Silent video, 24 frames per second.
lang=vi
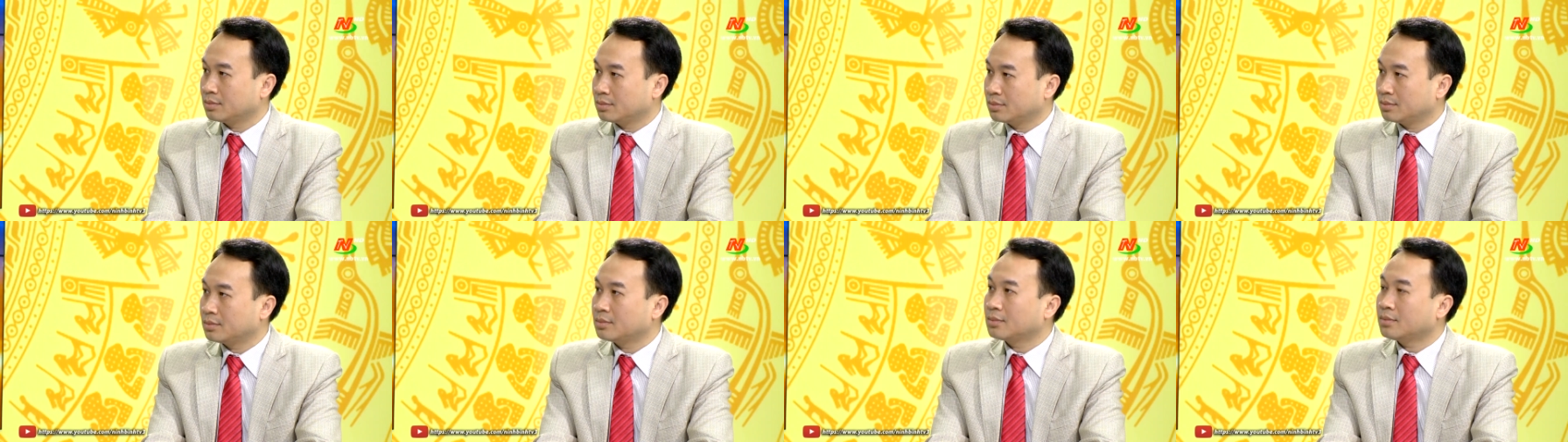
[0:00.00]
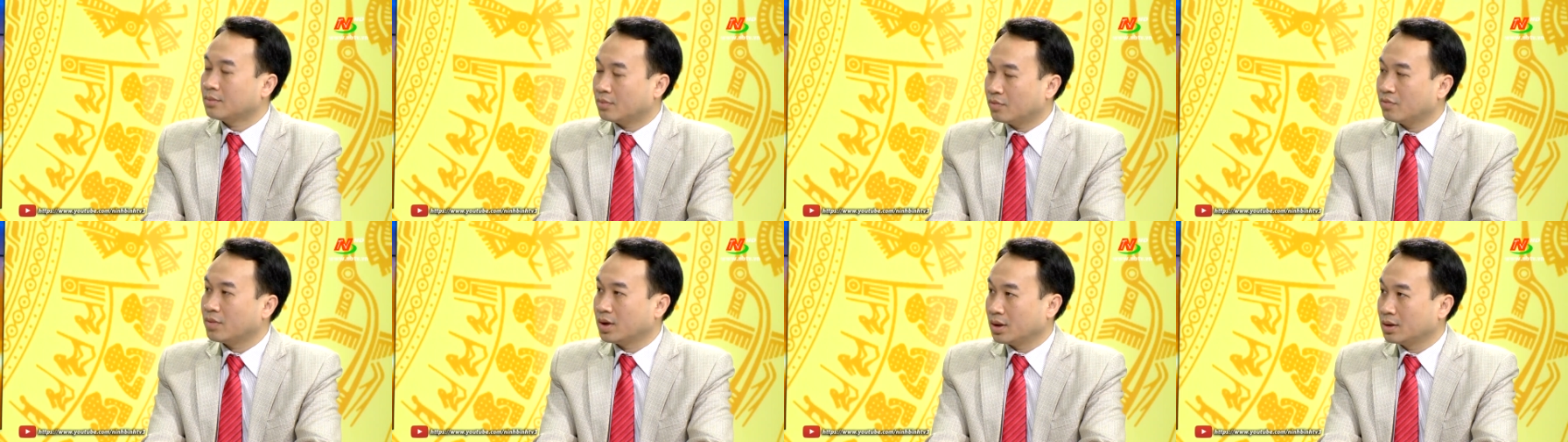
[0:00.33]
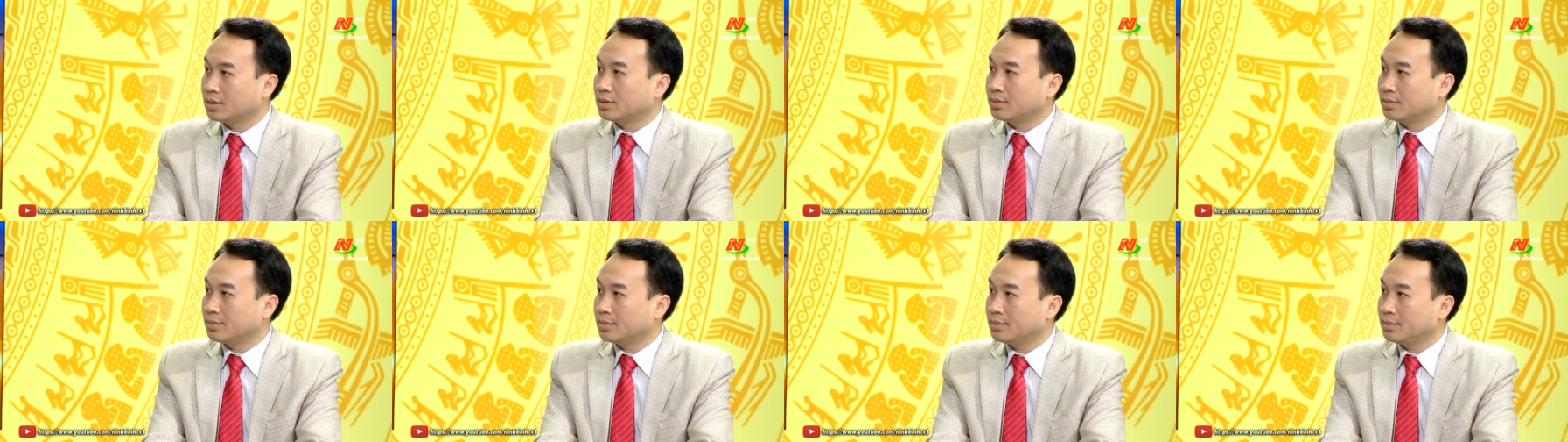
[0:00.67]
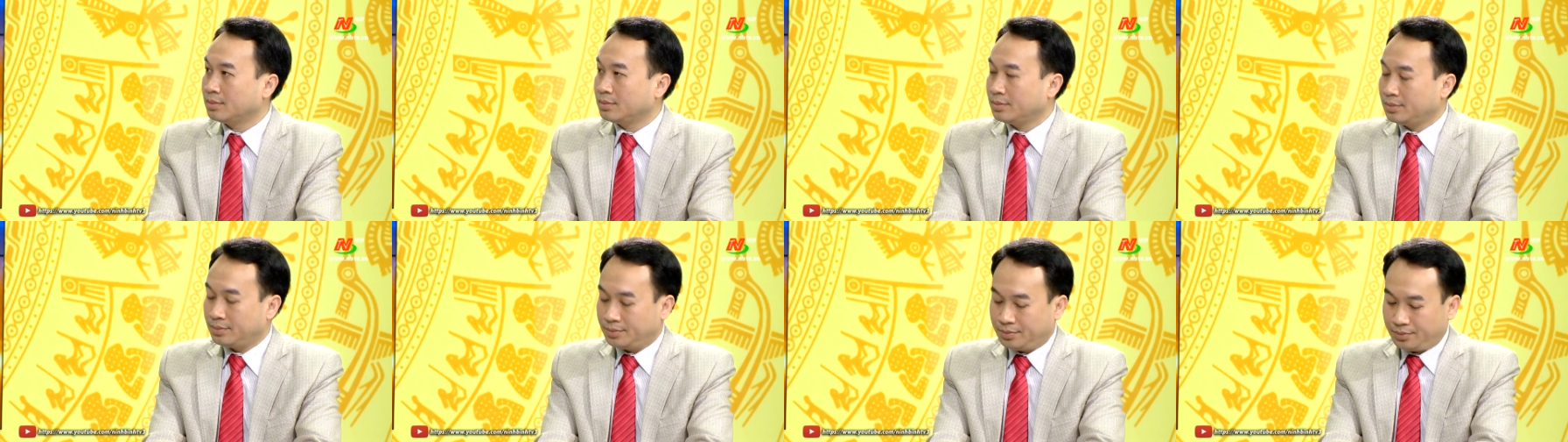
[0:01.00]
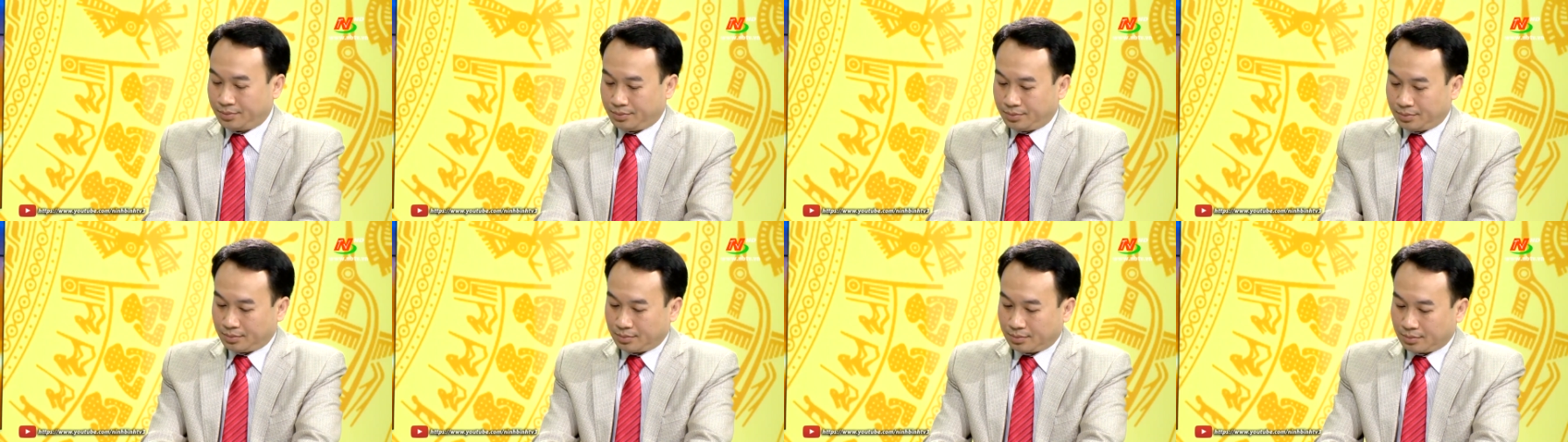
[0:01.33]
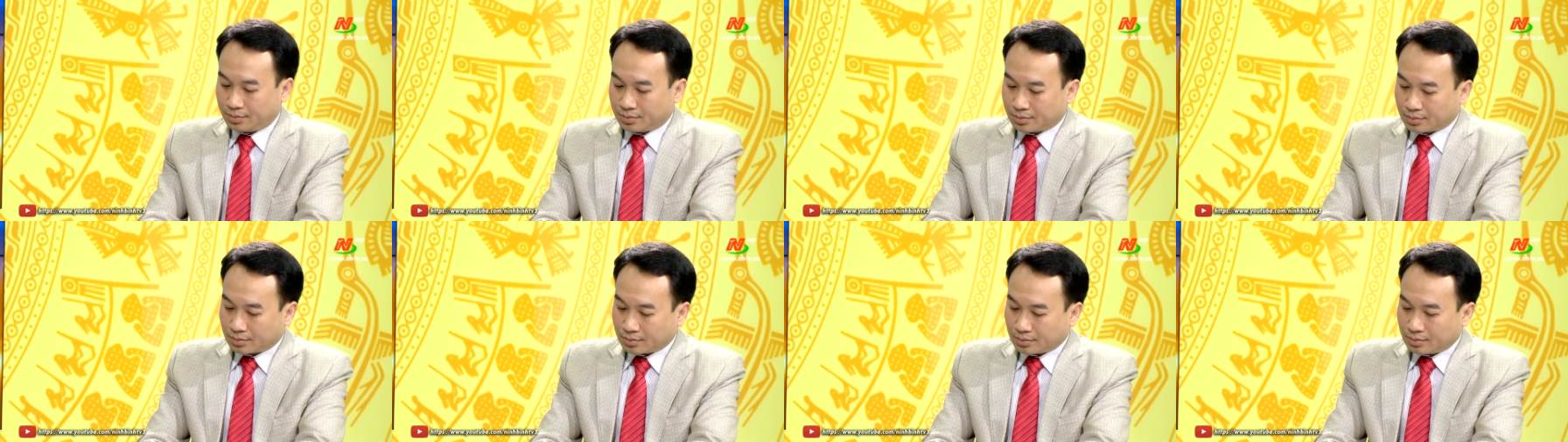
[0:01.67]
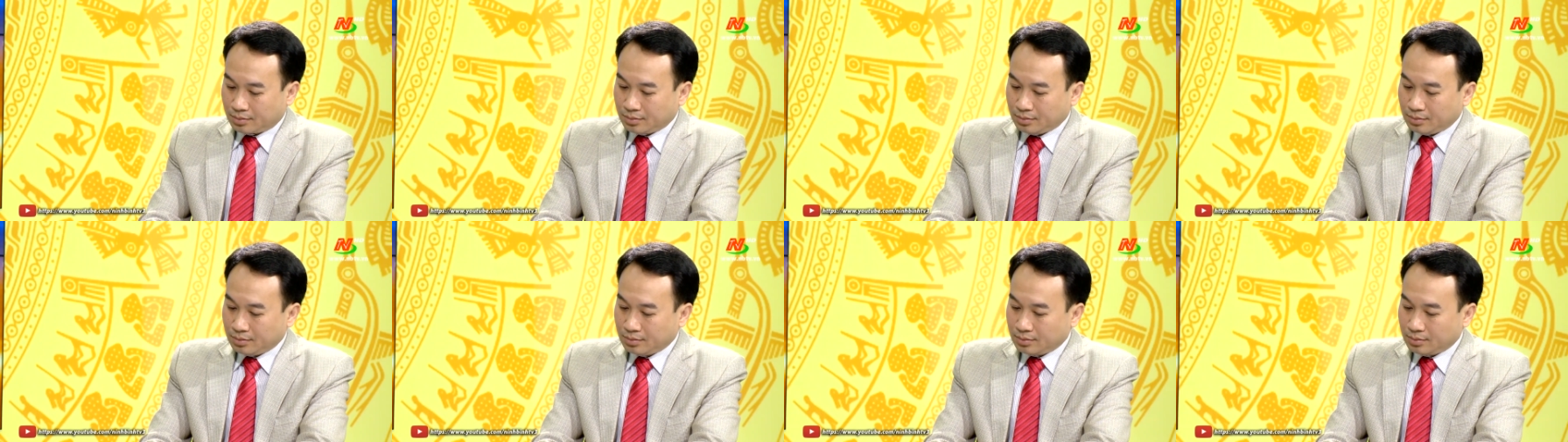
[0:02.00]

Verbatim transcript: Đồng thời chúng tôi chỉ đạo cán bộ chiến